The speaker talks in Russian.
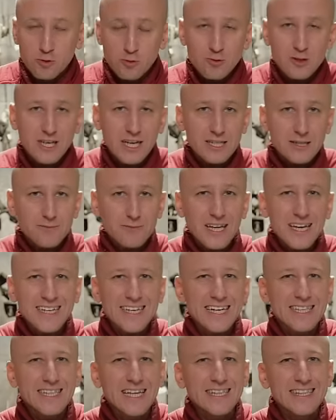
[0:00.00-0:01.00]
Ну, скажем так,
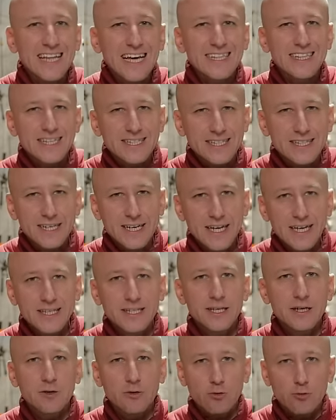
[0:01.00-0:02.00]
когда надо
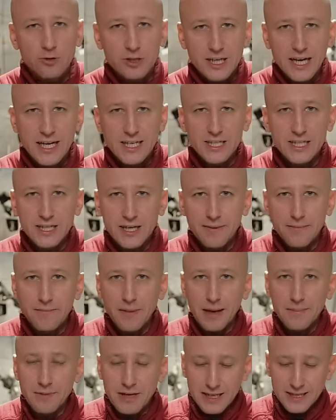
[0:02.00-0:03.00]
средний крутящий
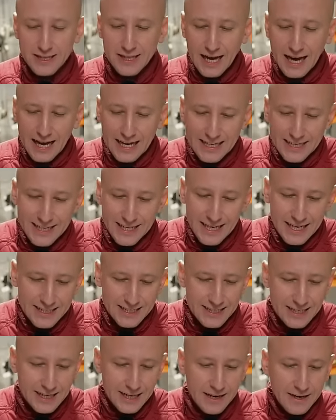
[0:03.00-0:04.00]
момент. А
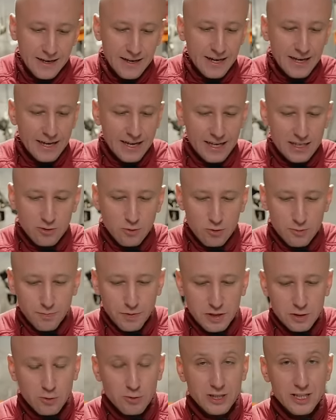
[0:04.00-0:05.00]
если разгон
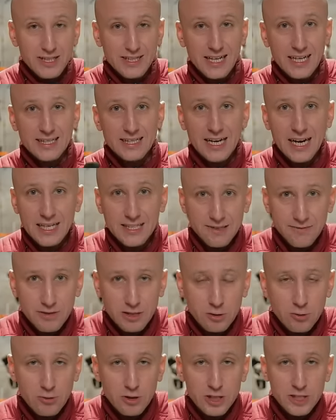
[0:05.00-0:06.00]
происходит на
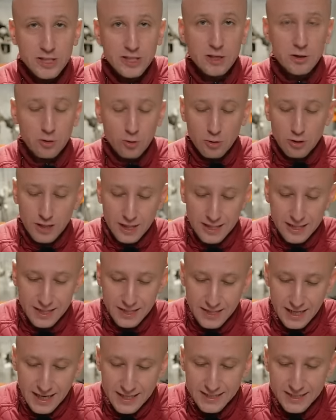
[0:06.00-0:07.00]
трассовой скорости, то
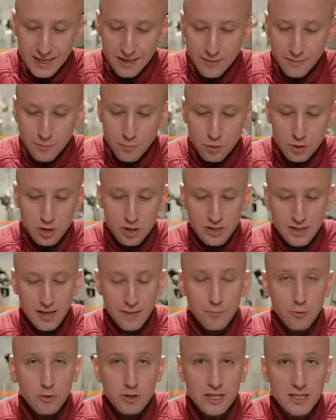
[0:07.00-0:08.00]
нагнетатель может
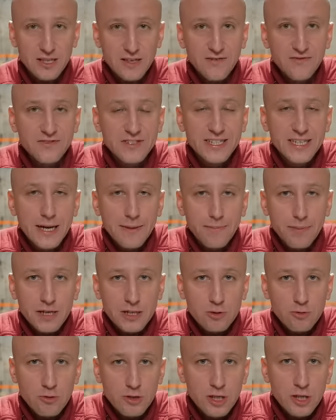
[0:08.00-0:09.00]
работать в
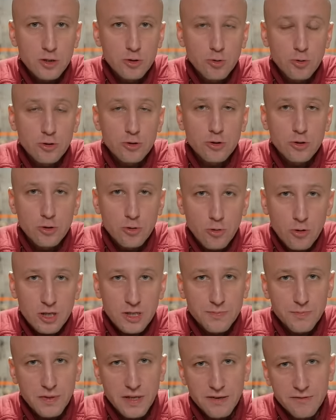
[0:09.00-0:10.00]
диапазоне до
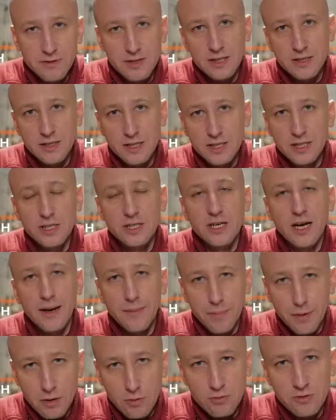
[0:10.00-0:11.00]
3500
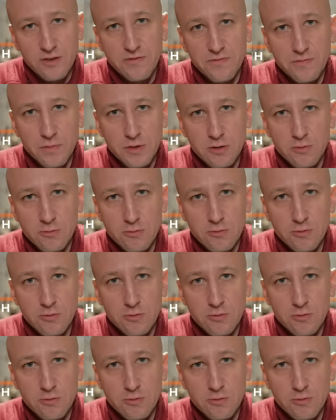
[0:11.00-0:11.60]
оборотов в минуту.